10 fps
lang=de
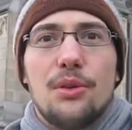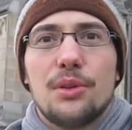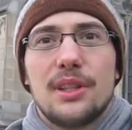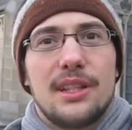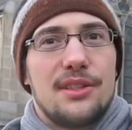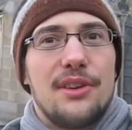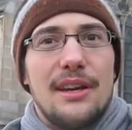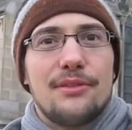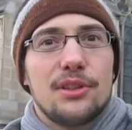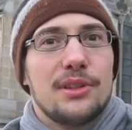oder dass
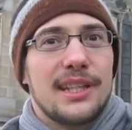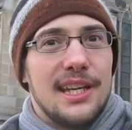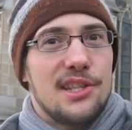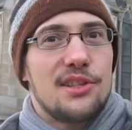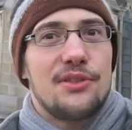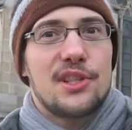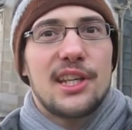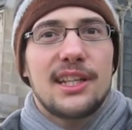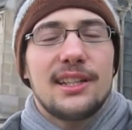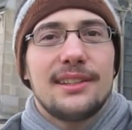wir einfach nur Caches
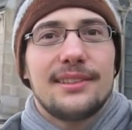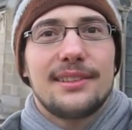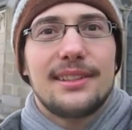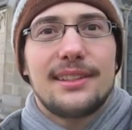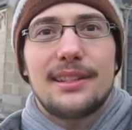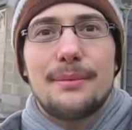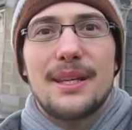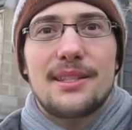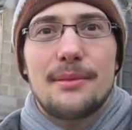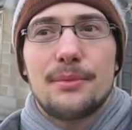verstecken
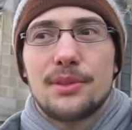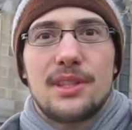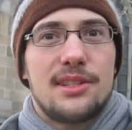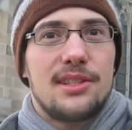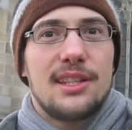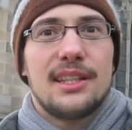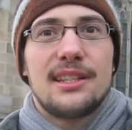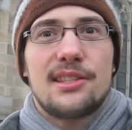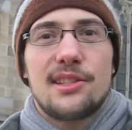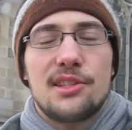gemeinsam und dass ihr
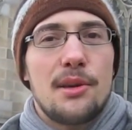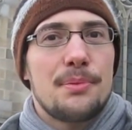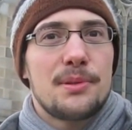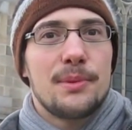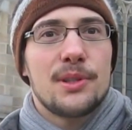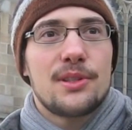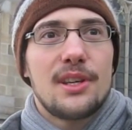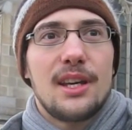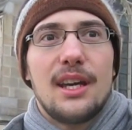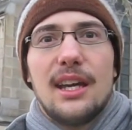das dann selbst
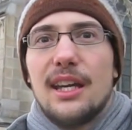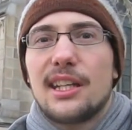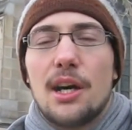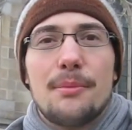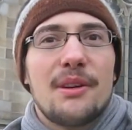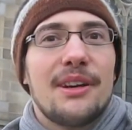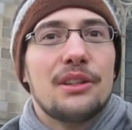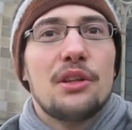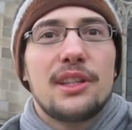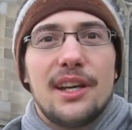macht. Ich kann mich
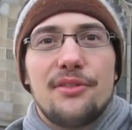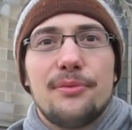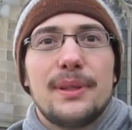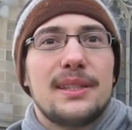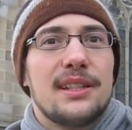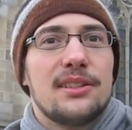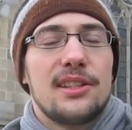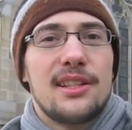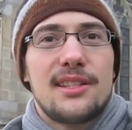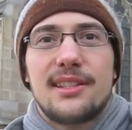aber nur treffen mit dir
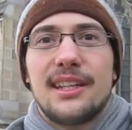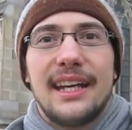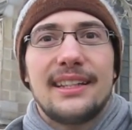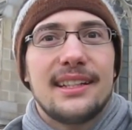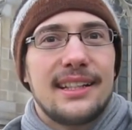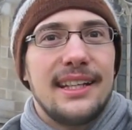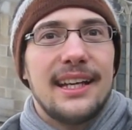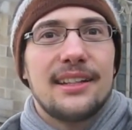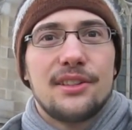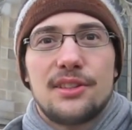und dir das Gerät
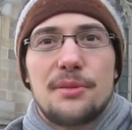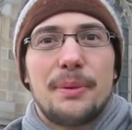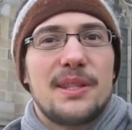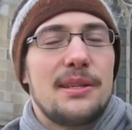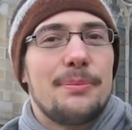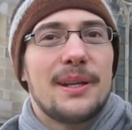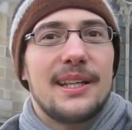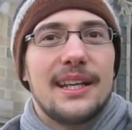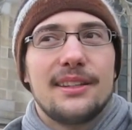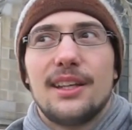erklären und das Prinzip
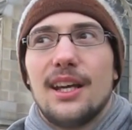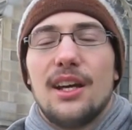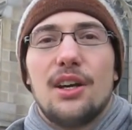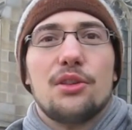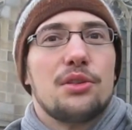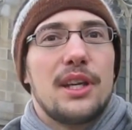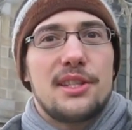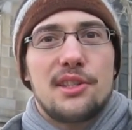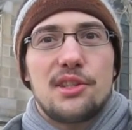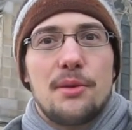erklären und du
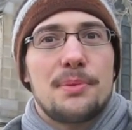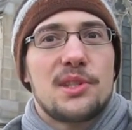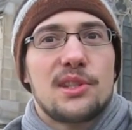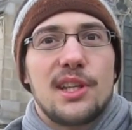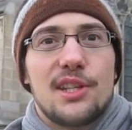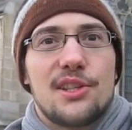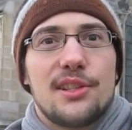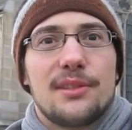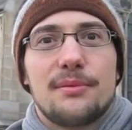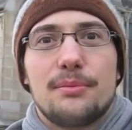gehst dann selbst
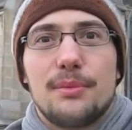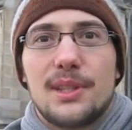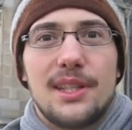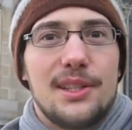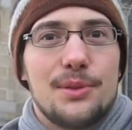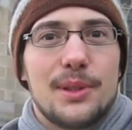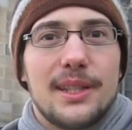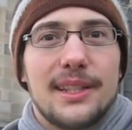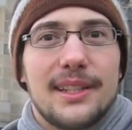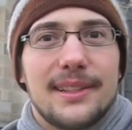cashen mit deinen
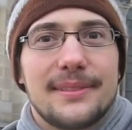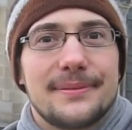Jugendlichen.